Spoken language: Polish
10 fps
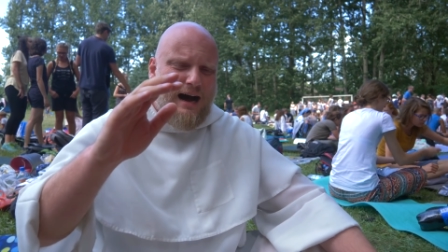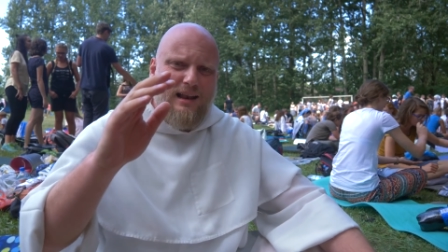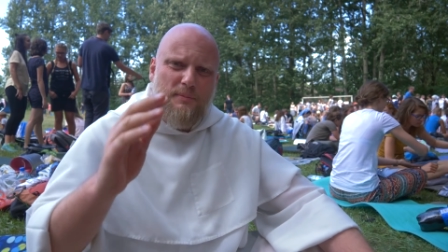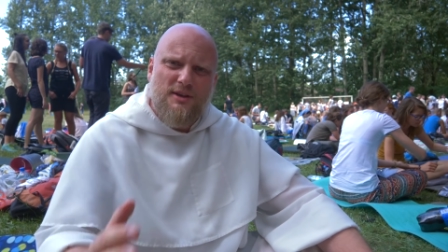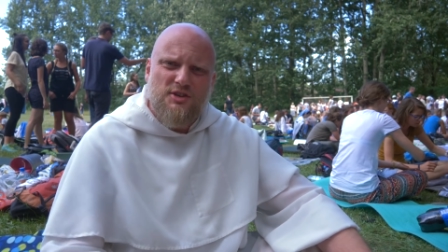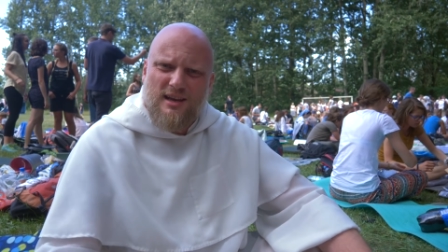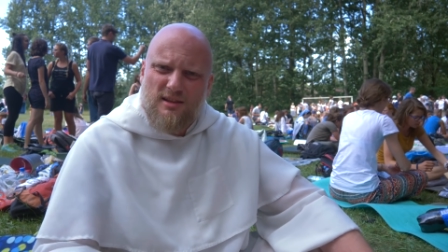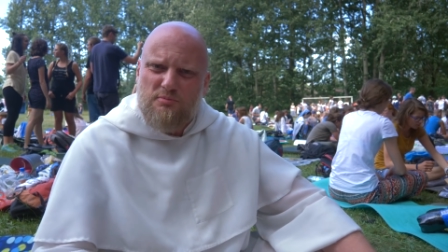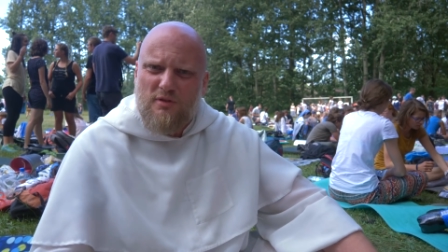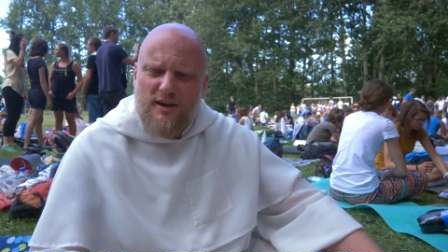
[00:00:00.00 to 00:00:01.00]
ale będzie
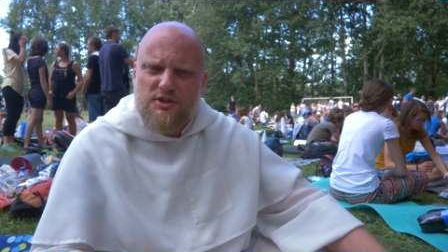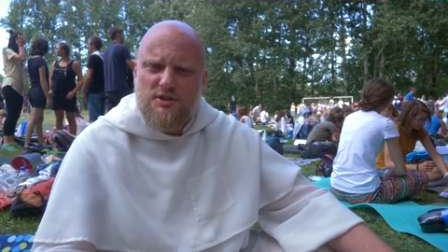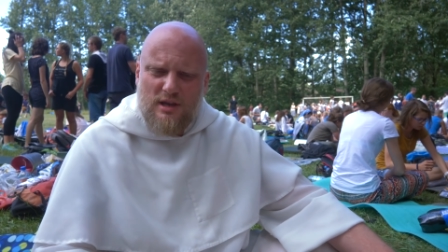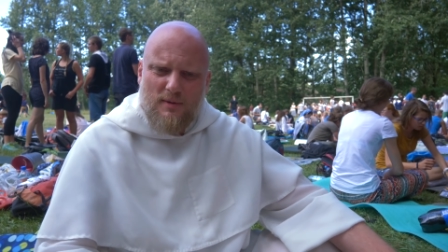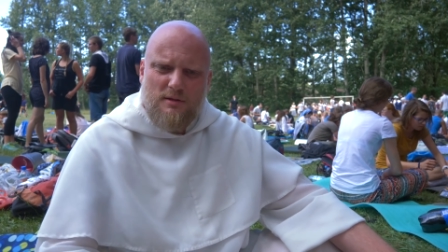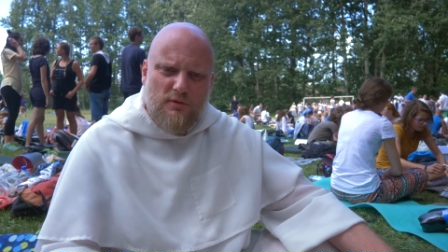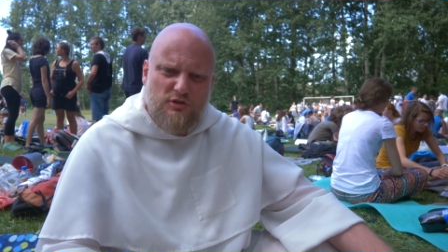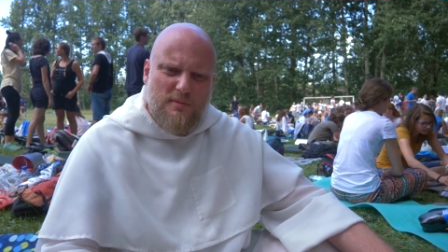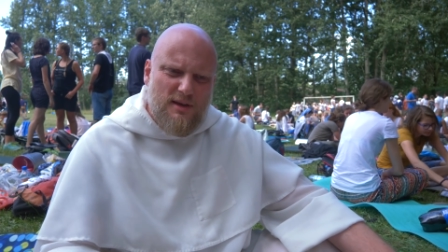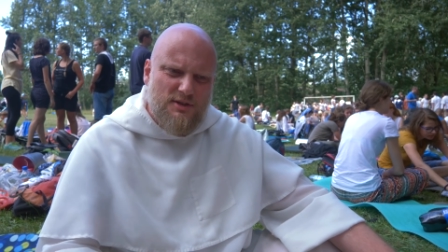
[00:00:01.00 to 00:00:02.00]
jeden poważny temat, bo
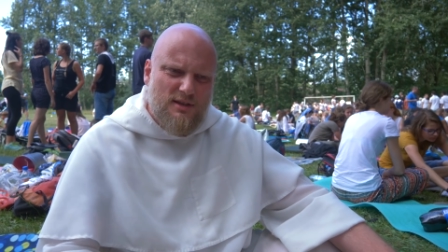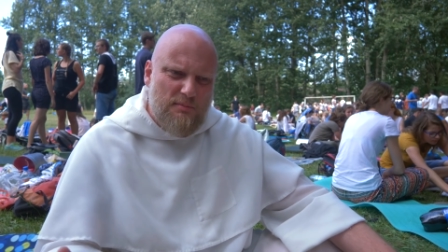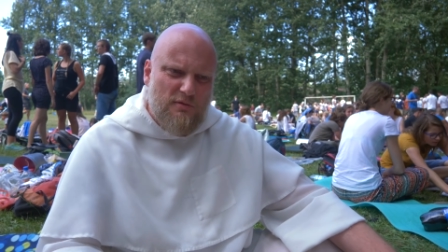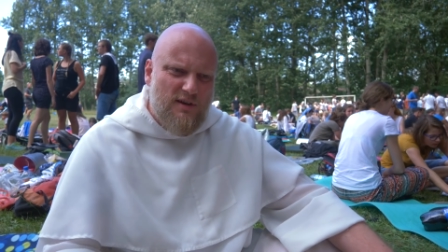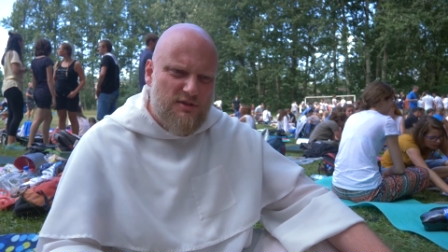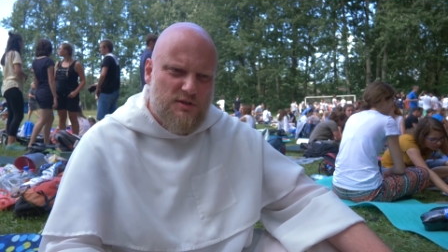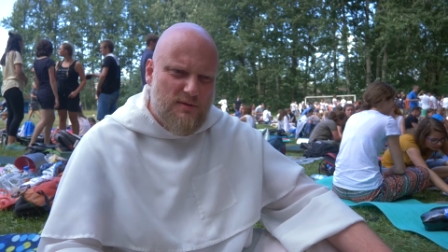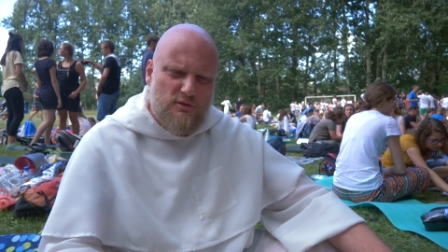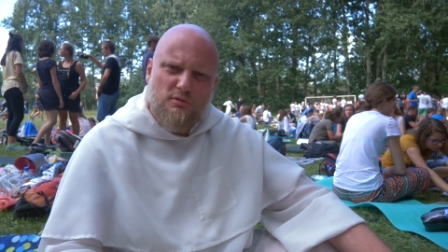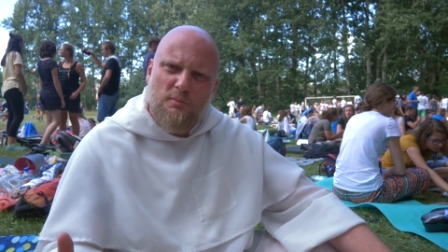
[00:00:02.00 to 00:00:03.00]
w sumie jest jedna poważna
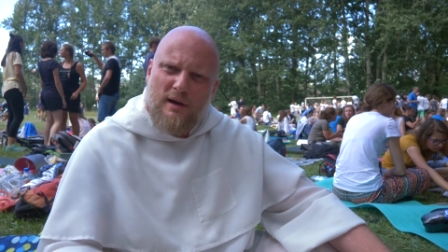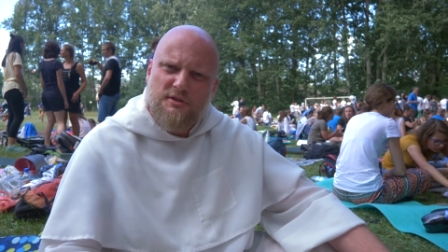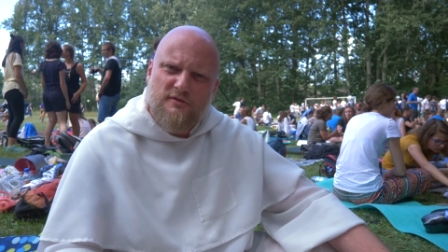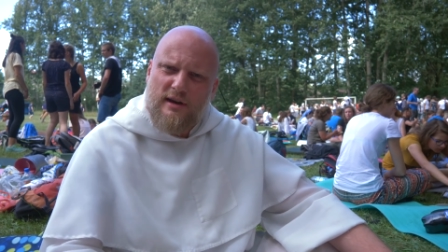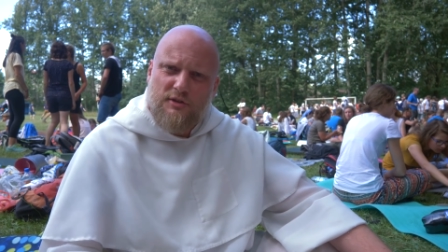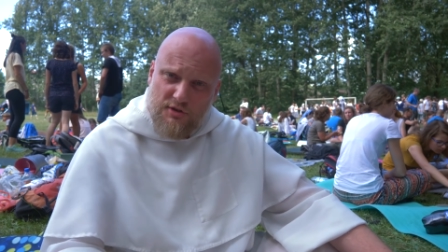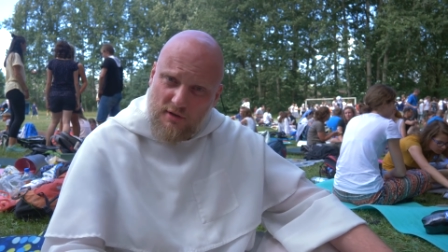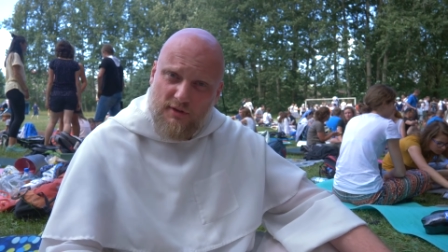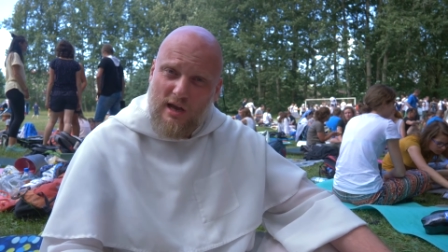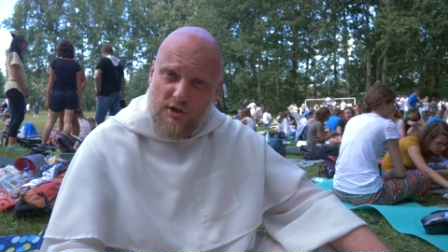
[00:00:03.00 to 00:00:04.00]
sprawa, którą bardzo warto
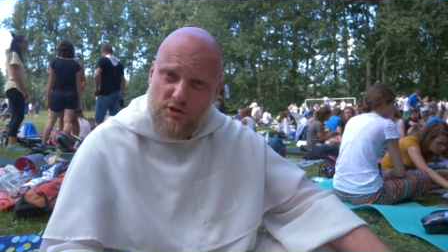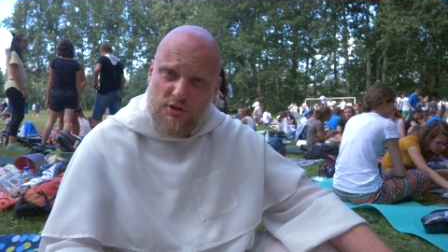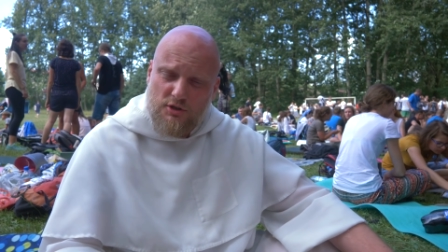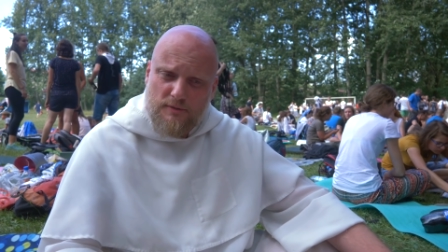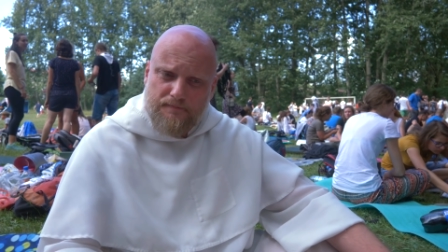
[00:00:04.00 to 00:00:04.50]
sobie wyjaśnić.